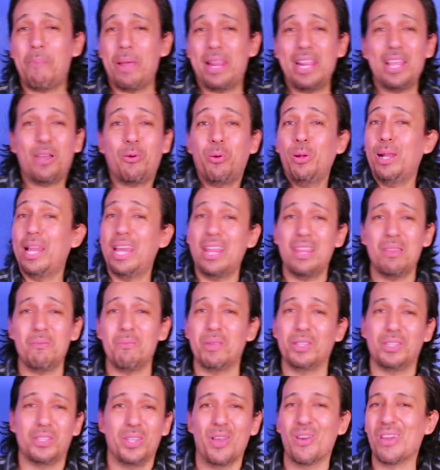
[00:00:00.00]
película de
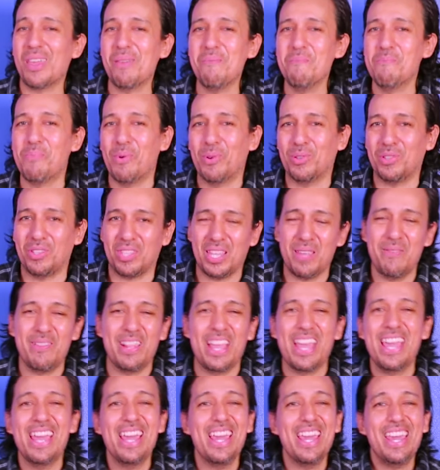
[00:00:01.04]
dimisión
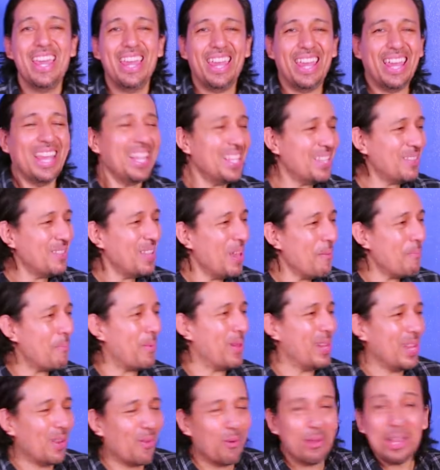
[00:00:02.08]
Imposible. Es una
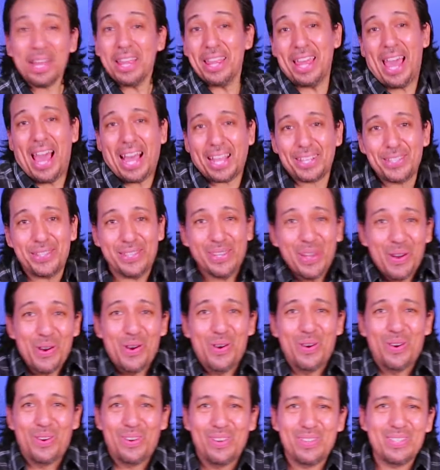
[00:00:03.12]
película de
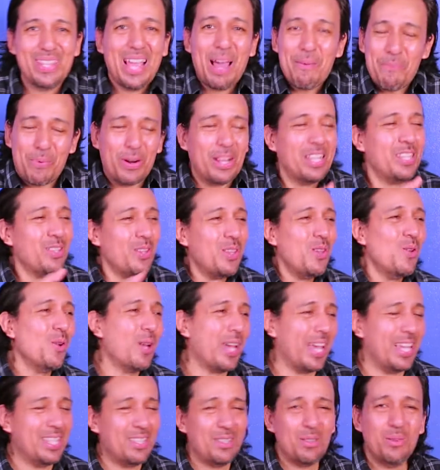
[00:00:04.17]
acción. O sea, por eso
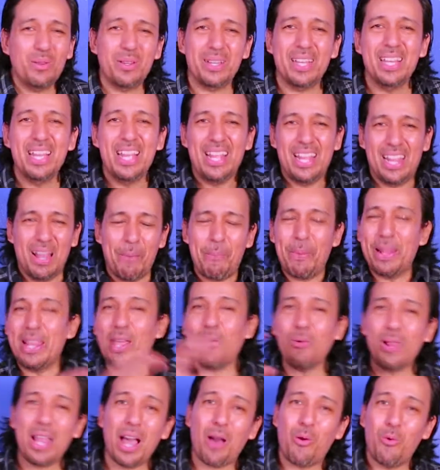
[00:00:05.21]
digo que esto, la
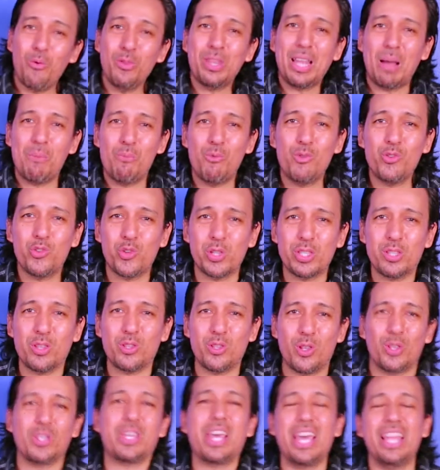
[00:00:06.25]
película junta mucho
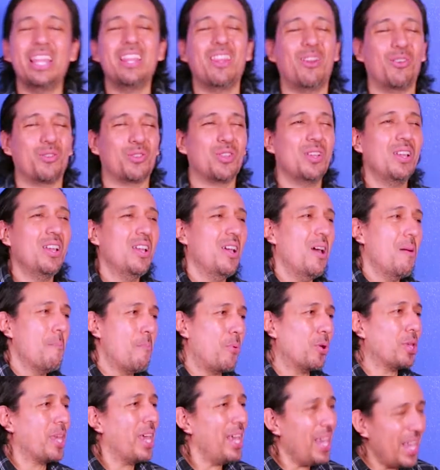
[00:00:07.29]
estos dos géneros.
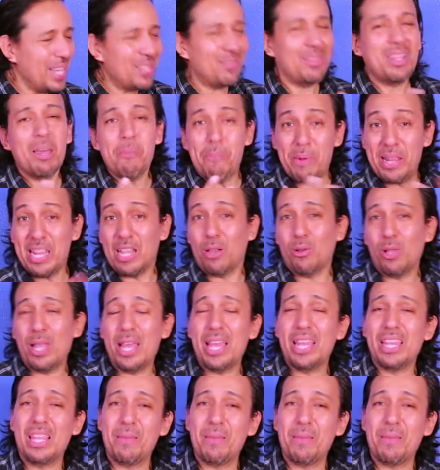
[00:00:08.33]
Porque es una película de